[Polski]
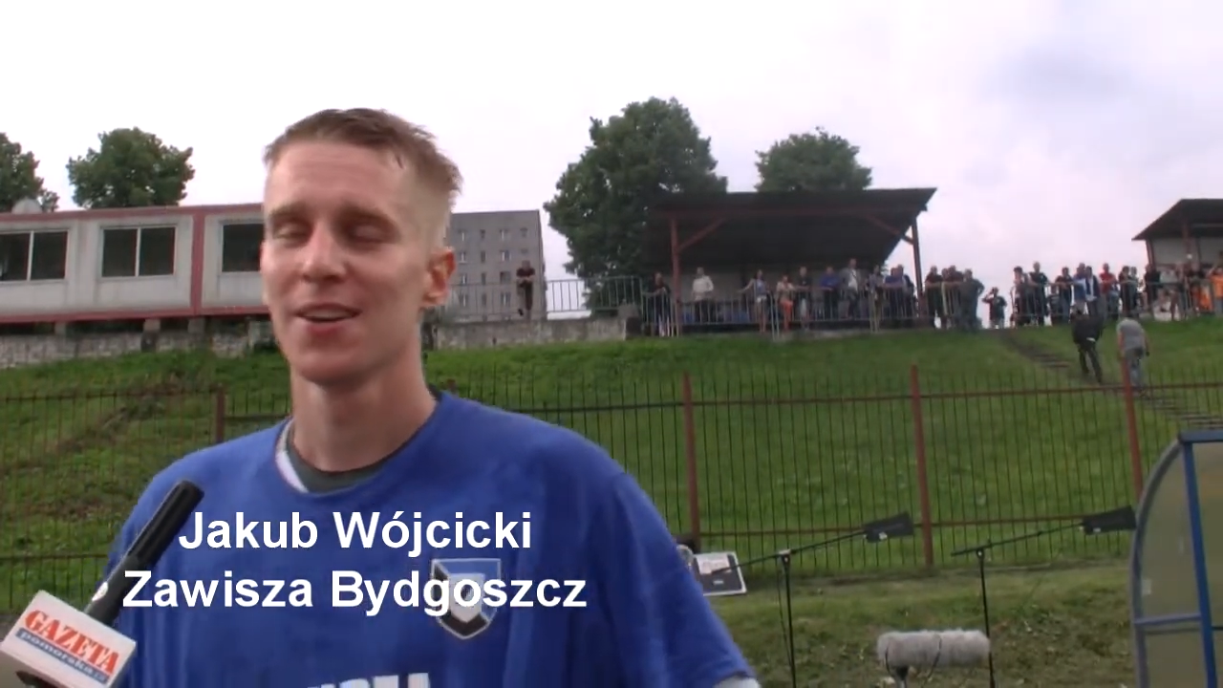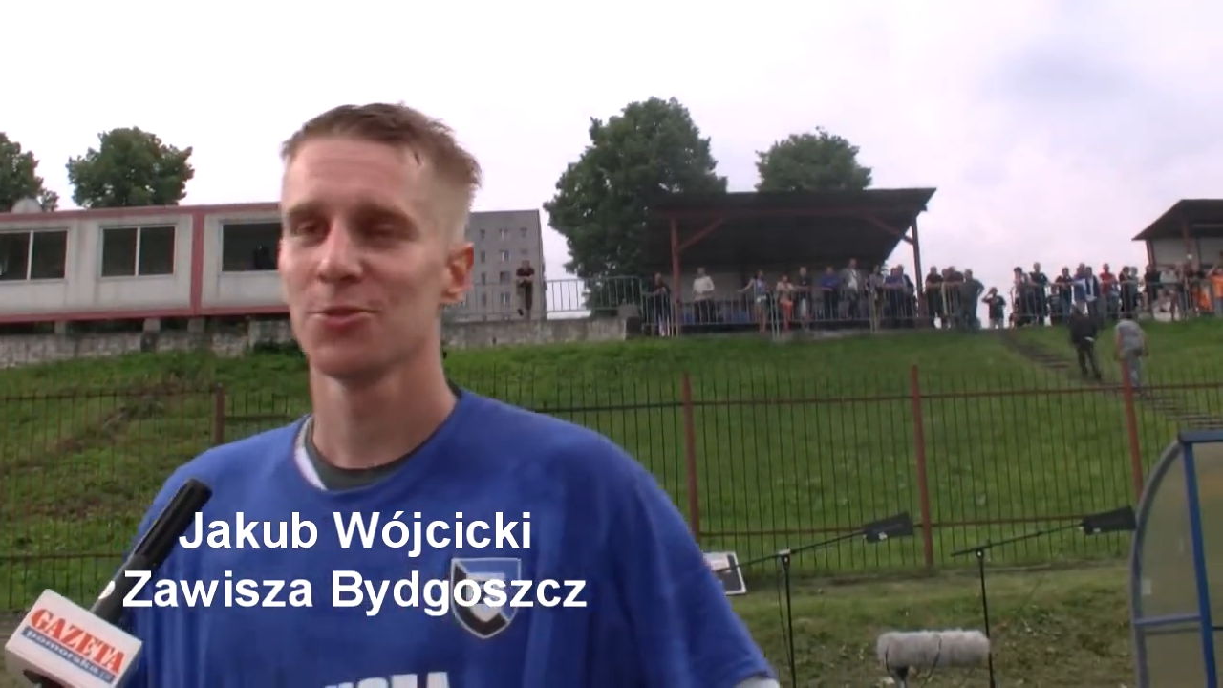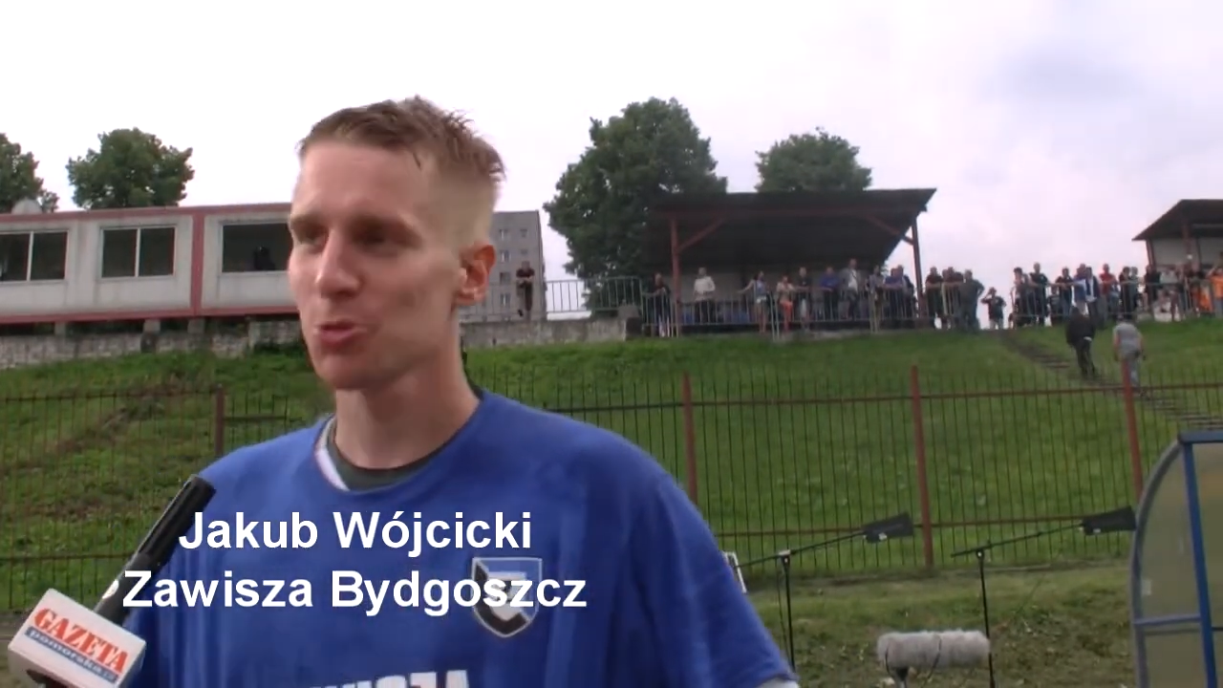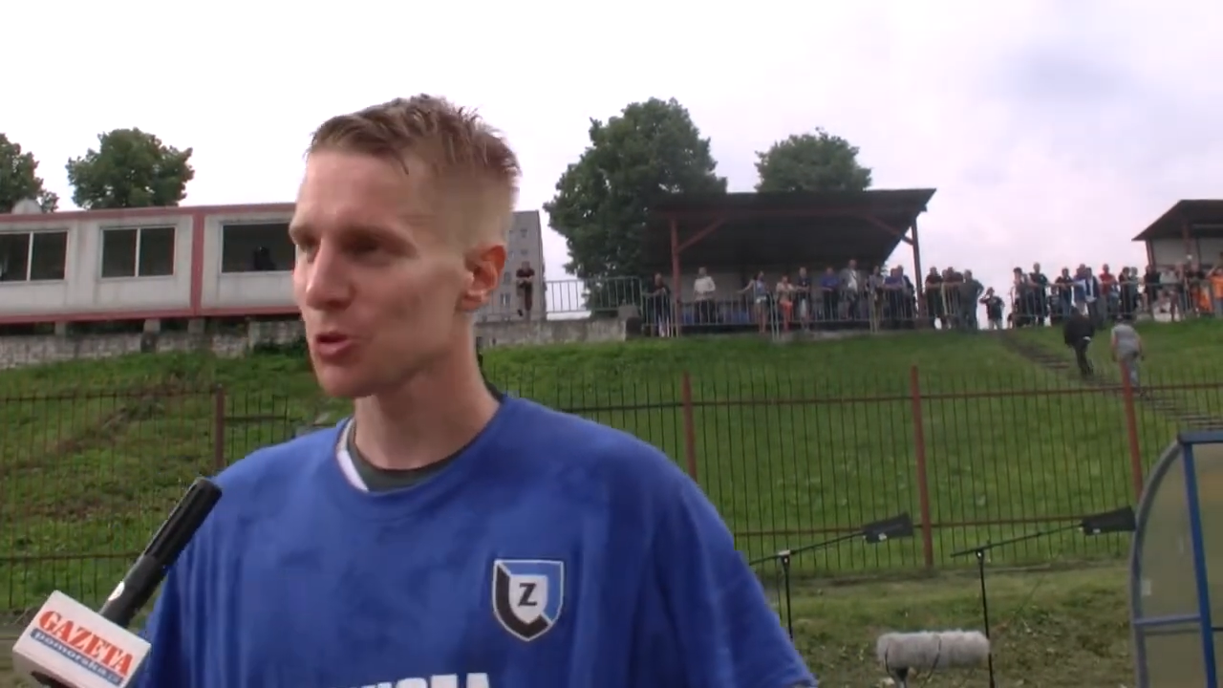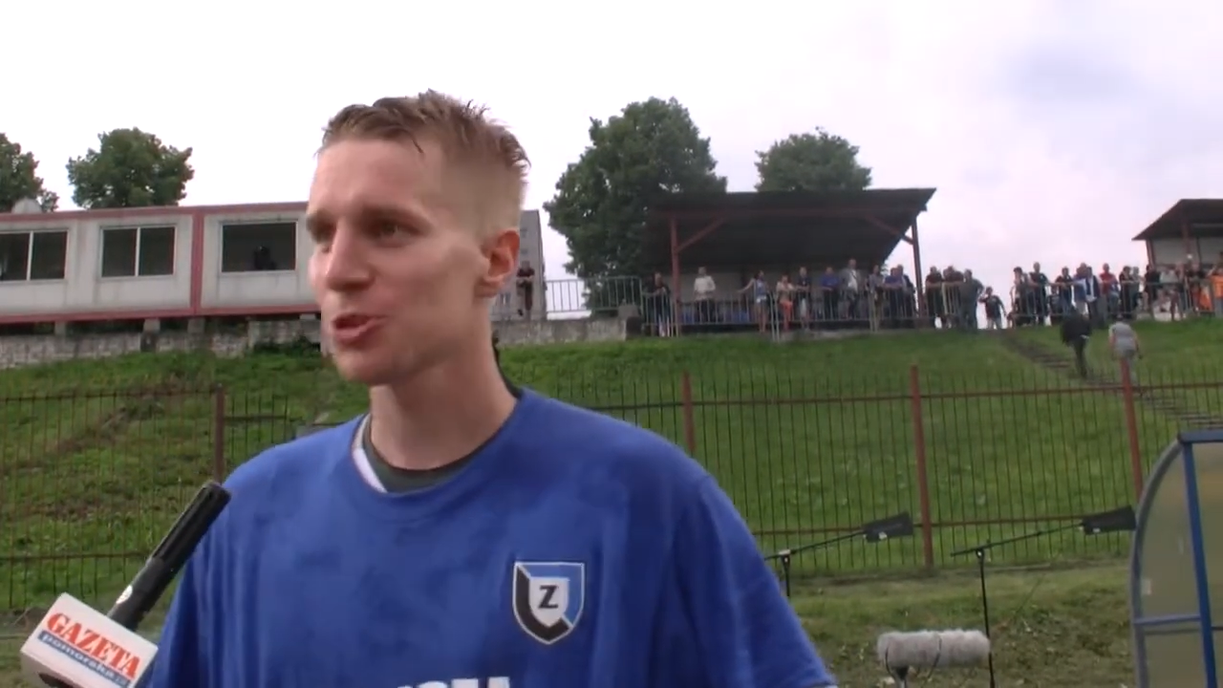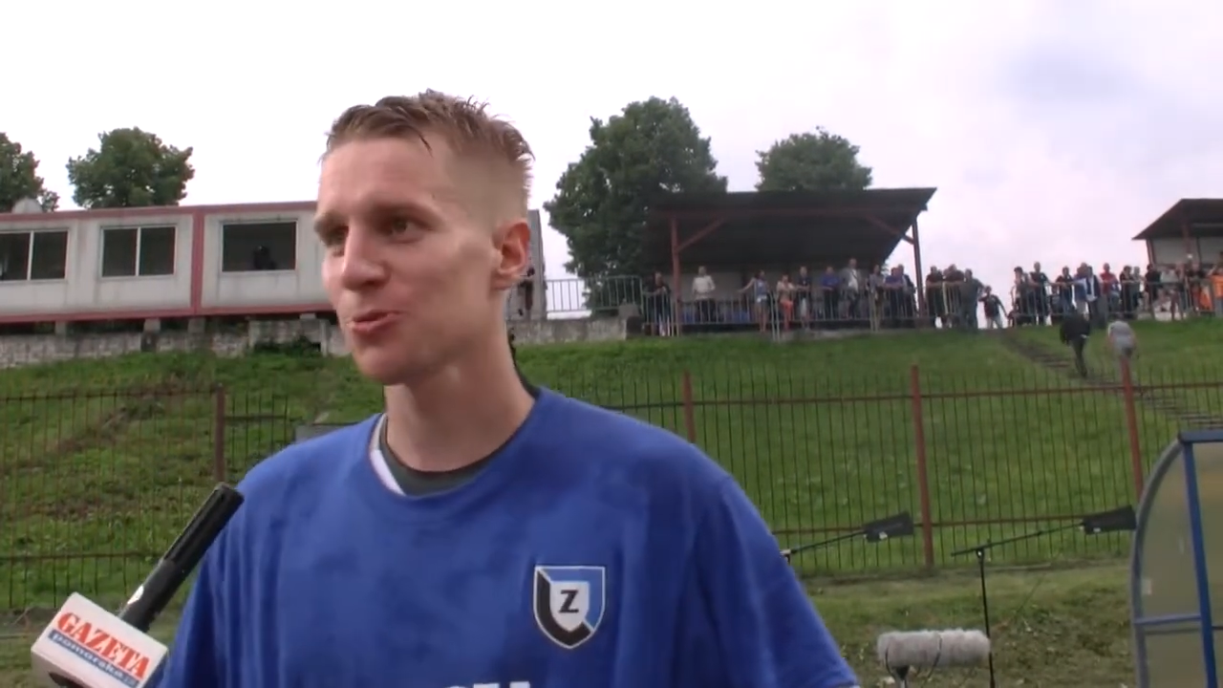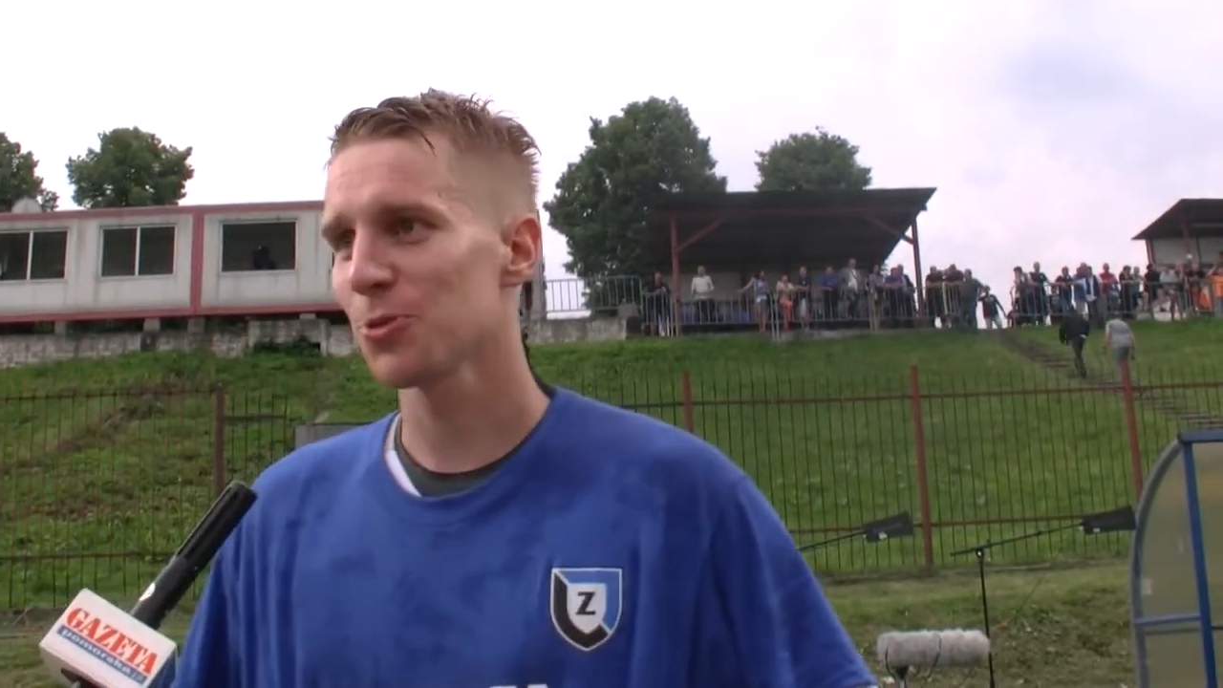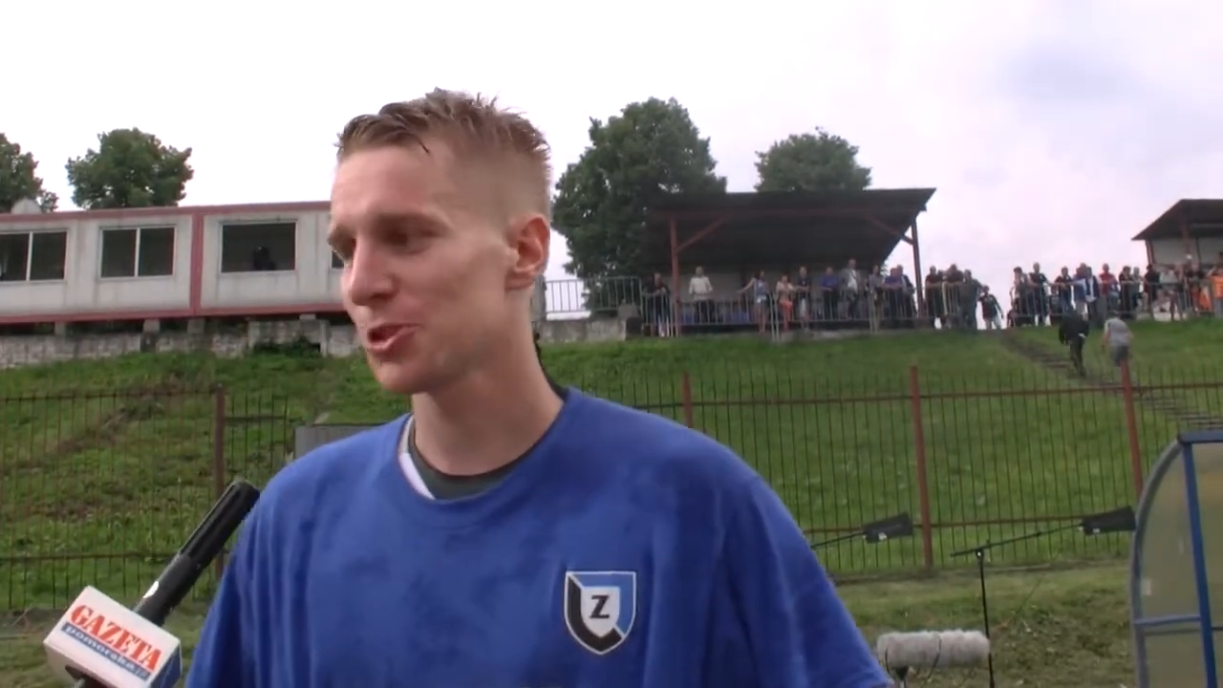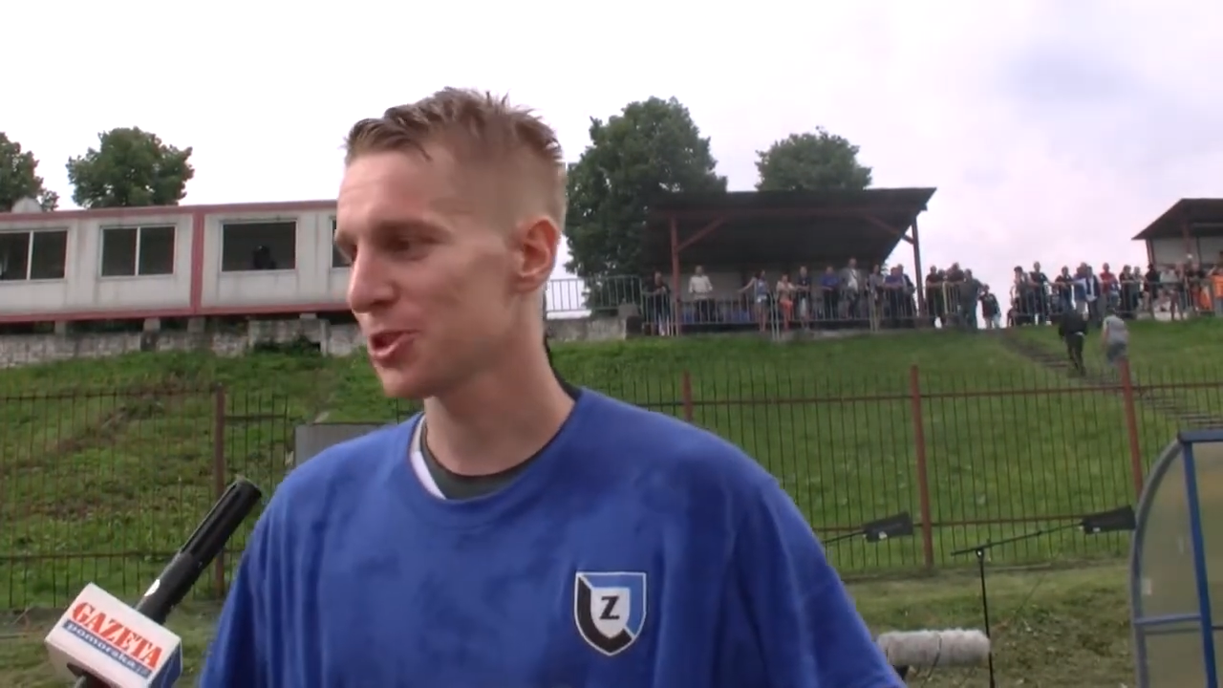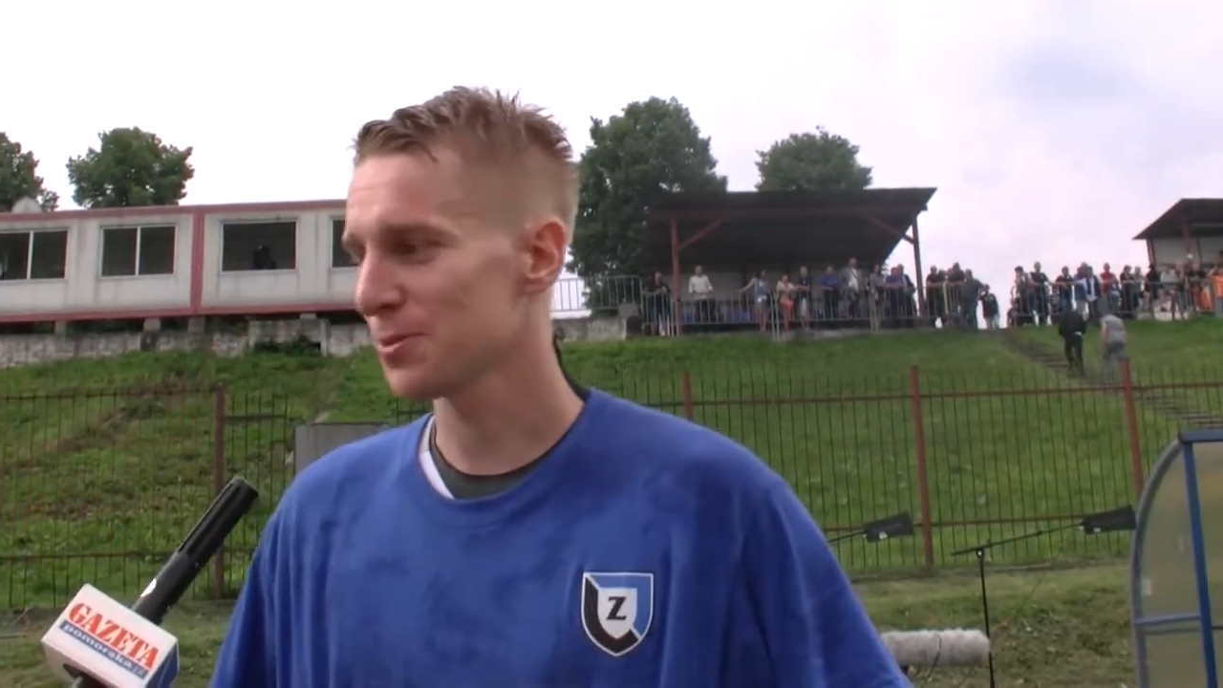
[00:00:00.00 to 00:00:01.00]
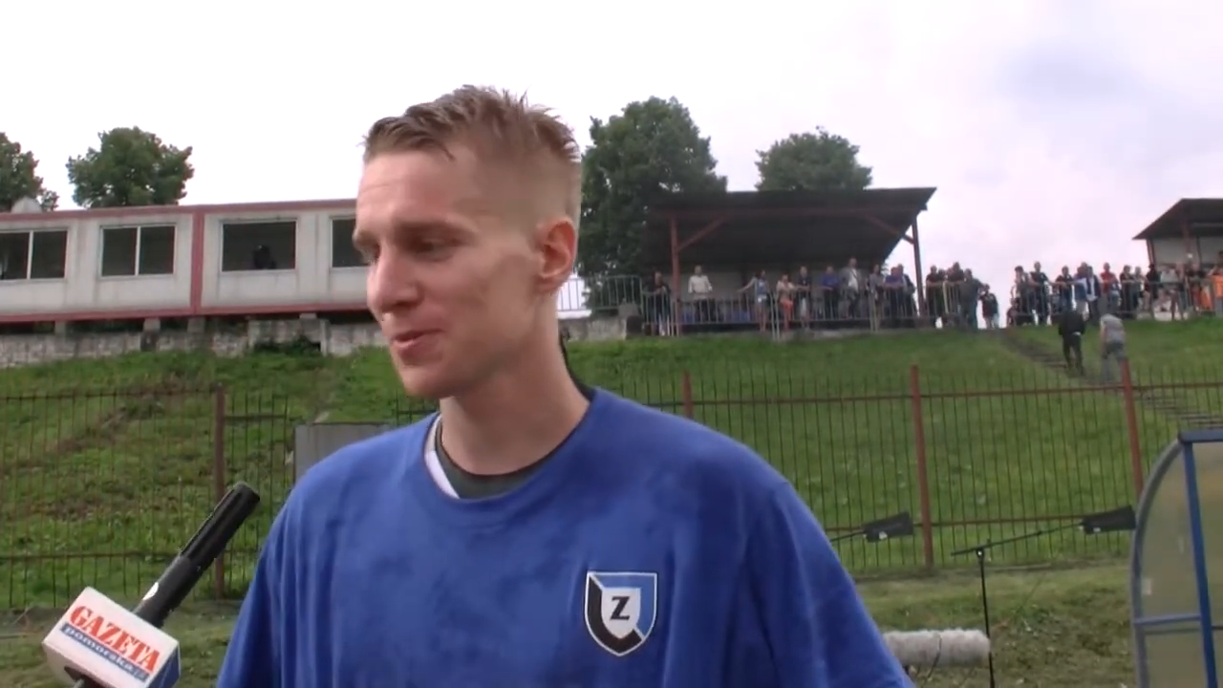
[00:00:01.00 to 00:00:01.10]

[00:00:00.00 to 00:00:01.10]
dużo sił włożyliśmy